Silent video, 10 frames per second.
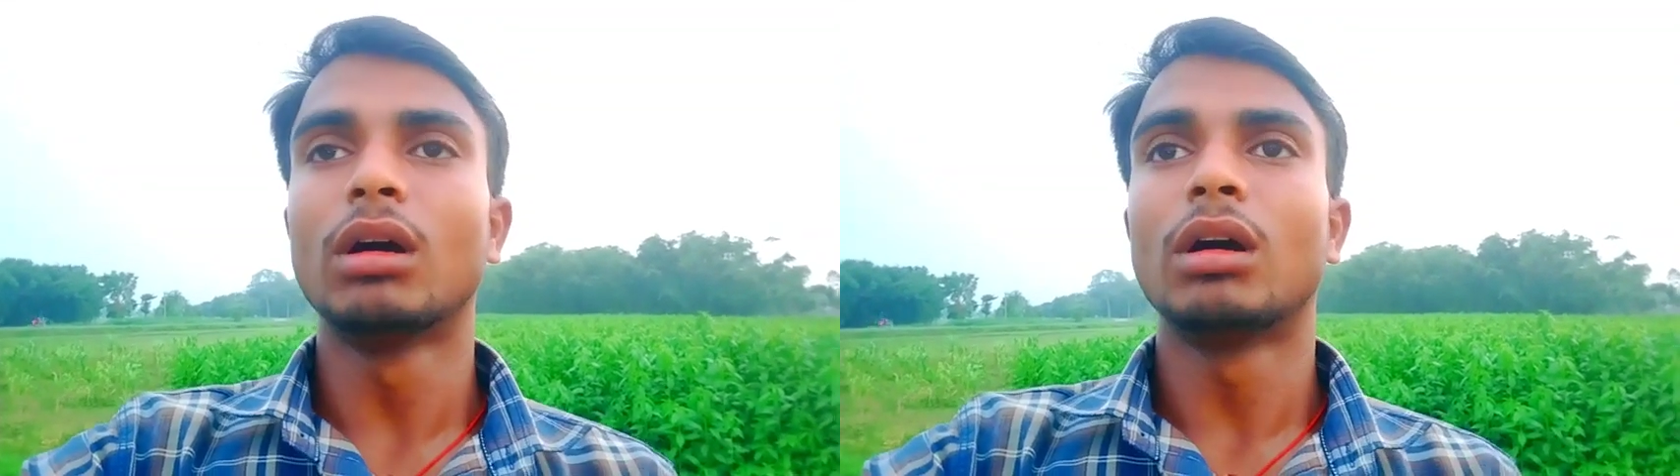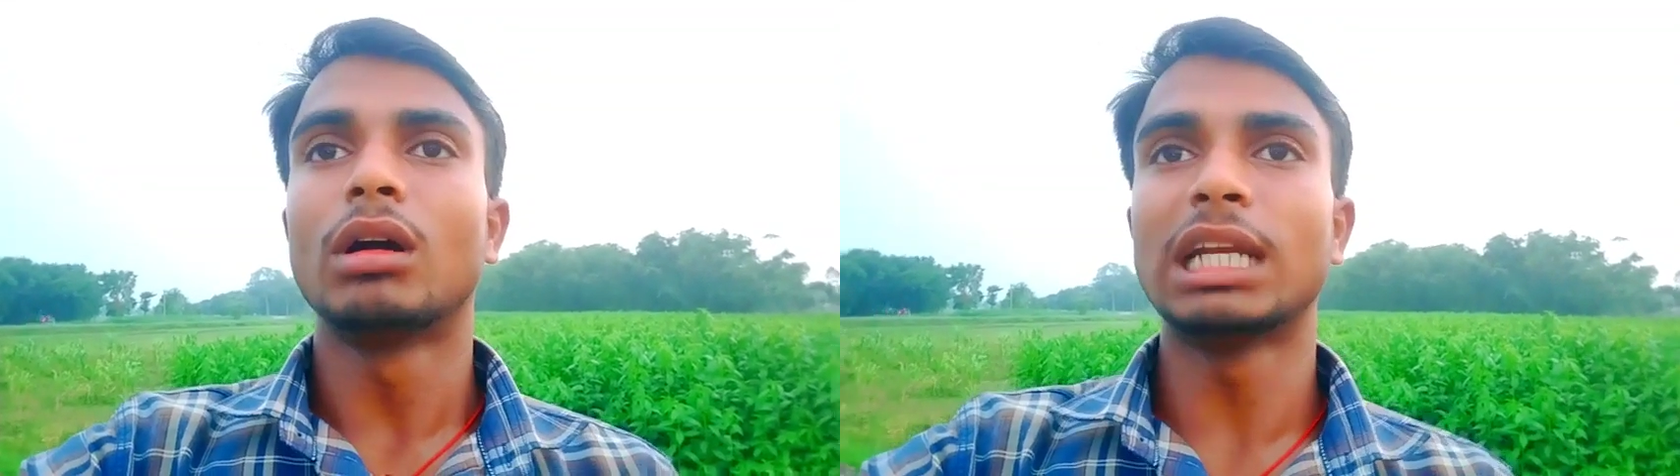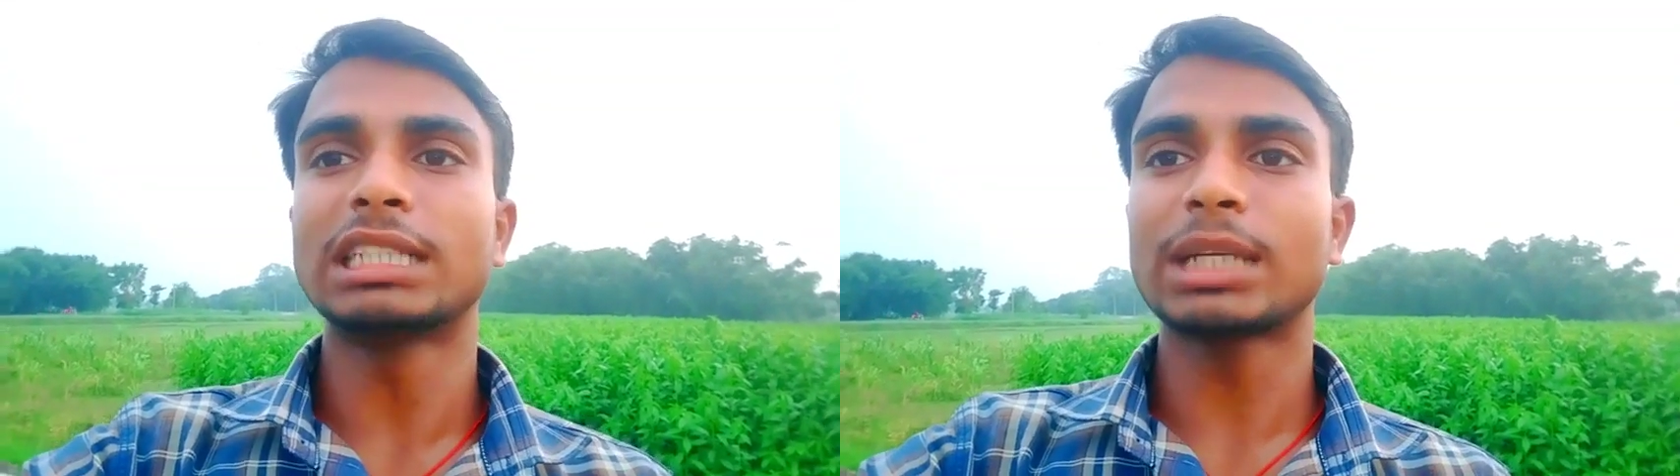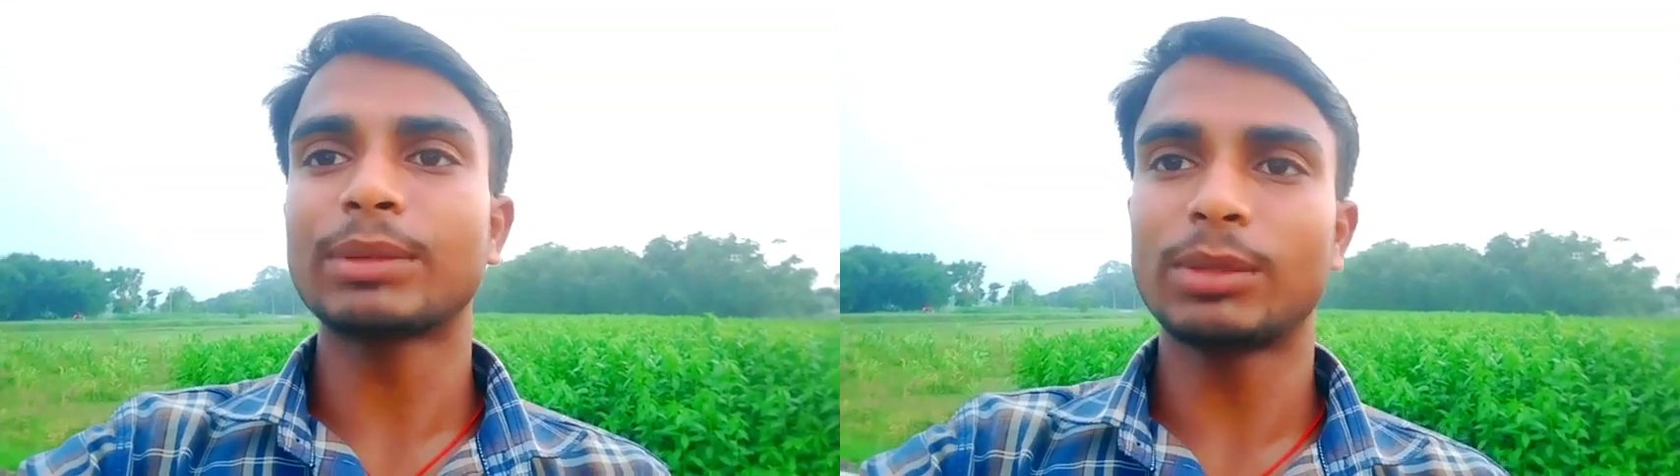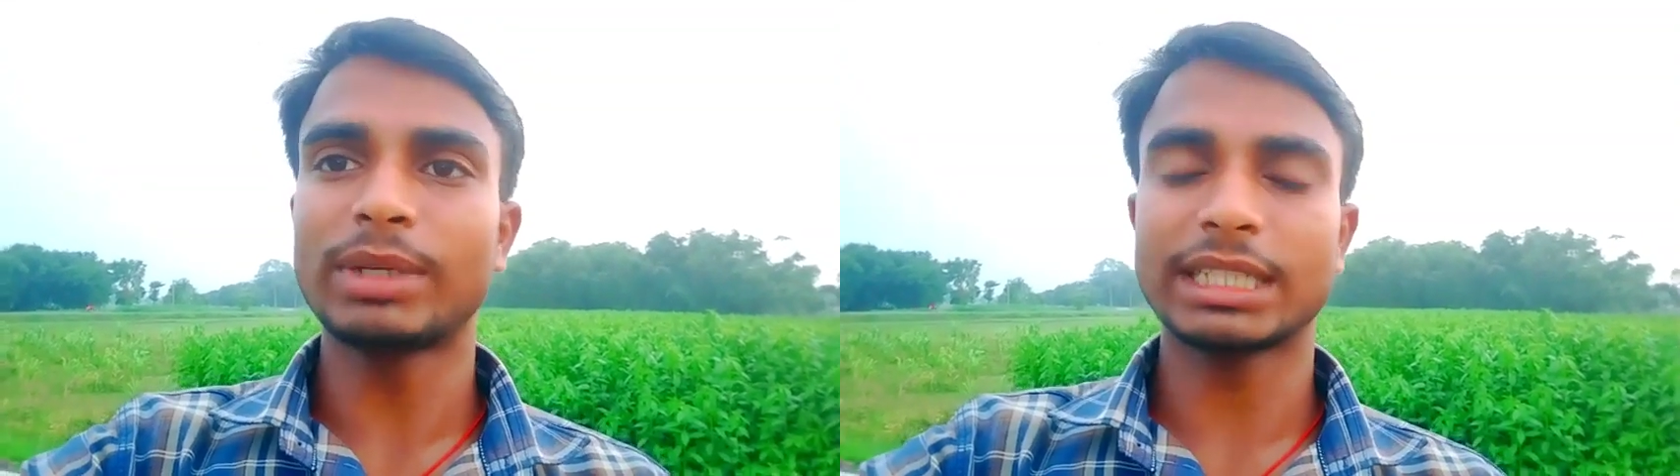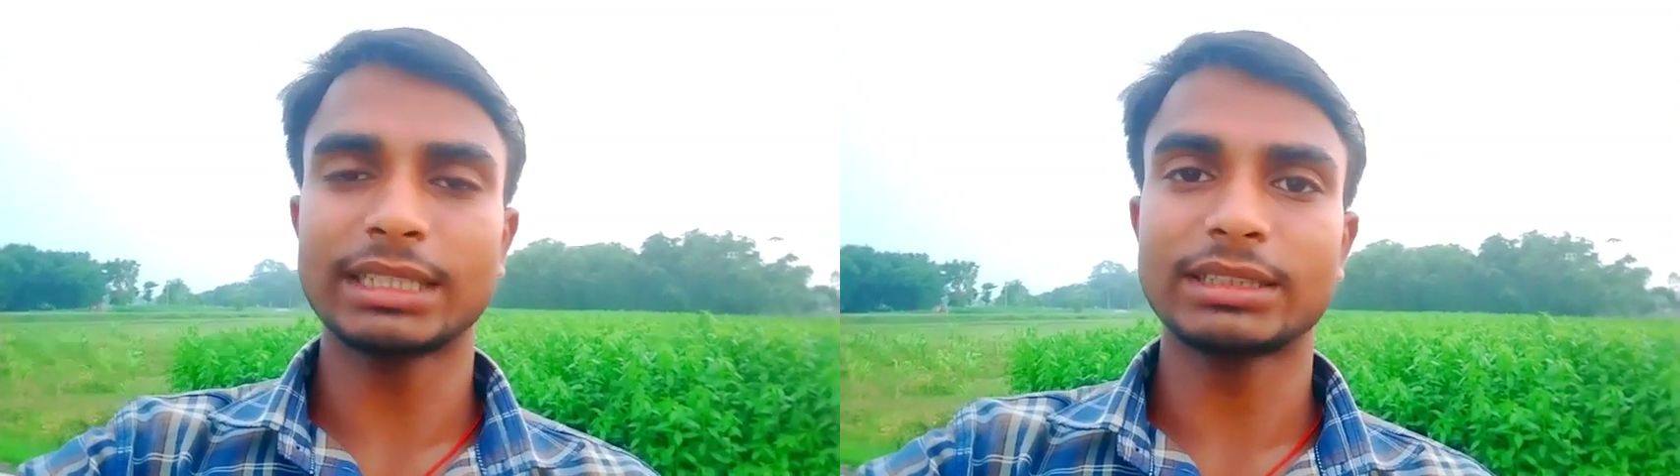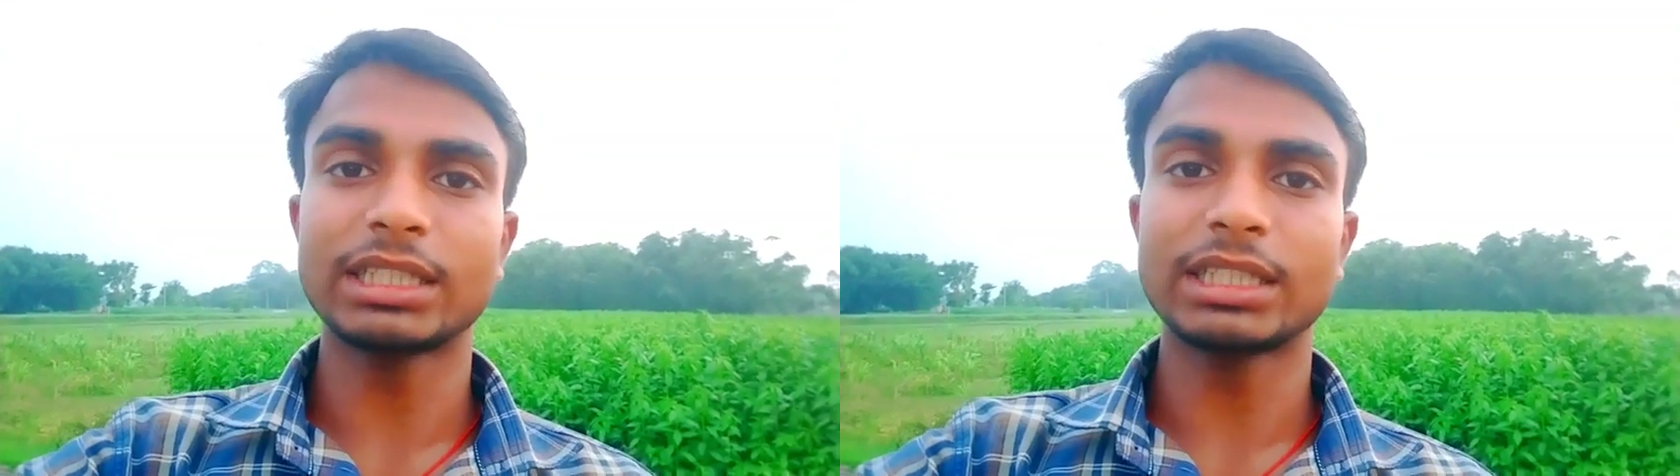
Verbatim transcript: ललित ग्राम रेलवे स्टेशन तक